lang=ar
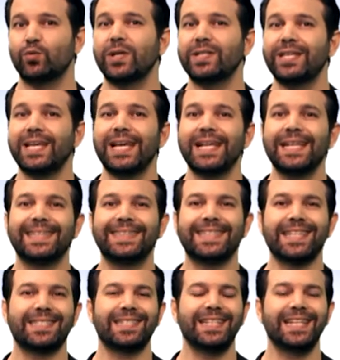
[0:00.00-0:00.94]
وسائل
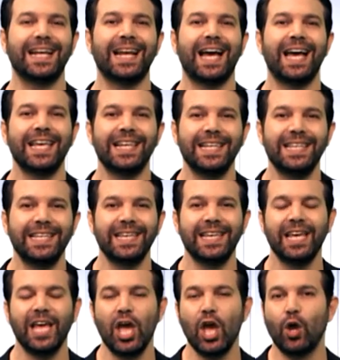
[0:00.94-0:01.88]
التسلية
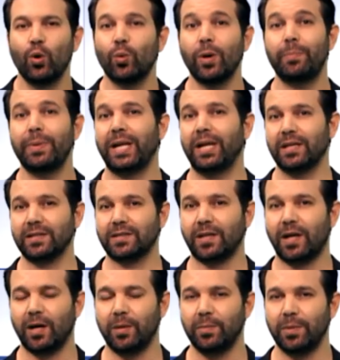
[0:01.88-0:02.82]
العائلية وبين
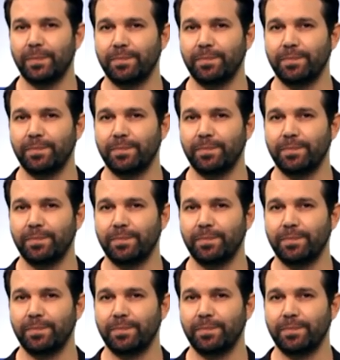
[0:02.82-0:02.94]
الأصحاب